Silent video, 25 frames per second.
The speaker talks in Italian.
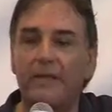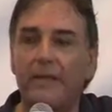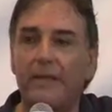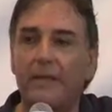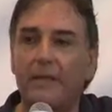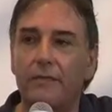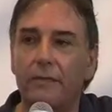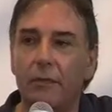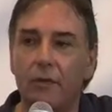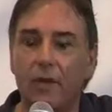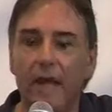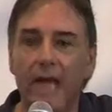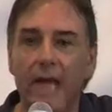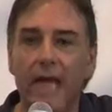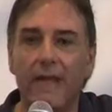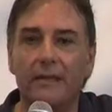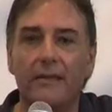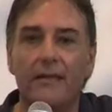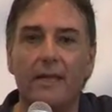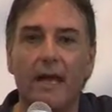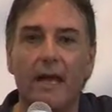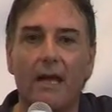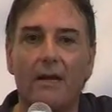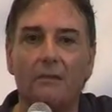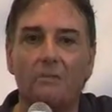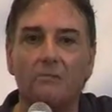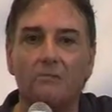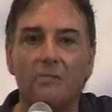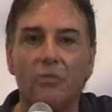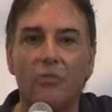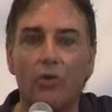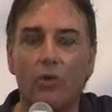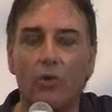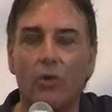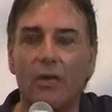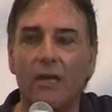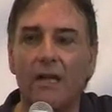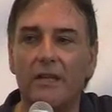telefonata
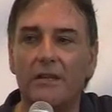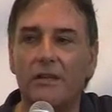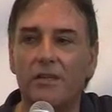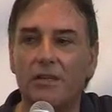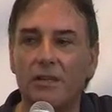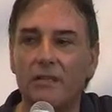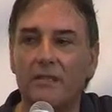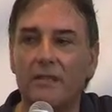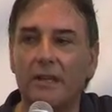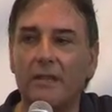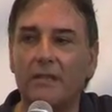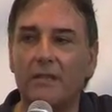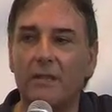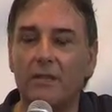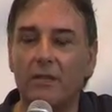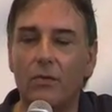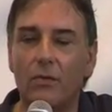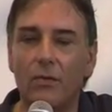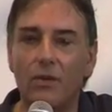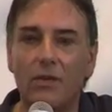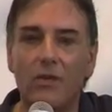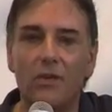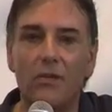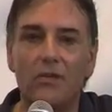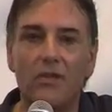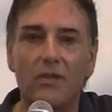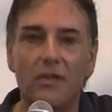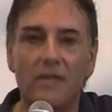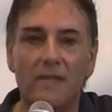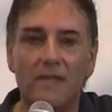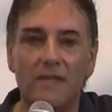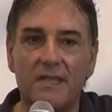intorno alle 17.15 che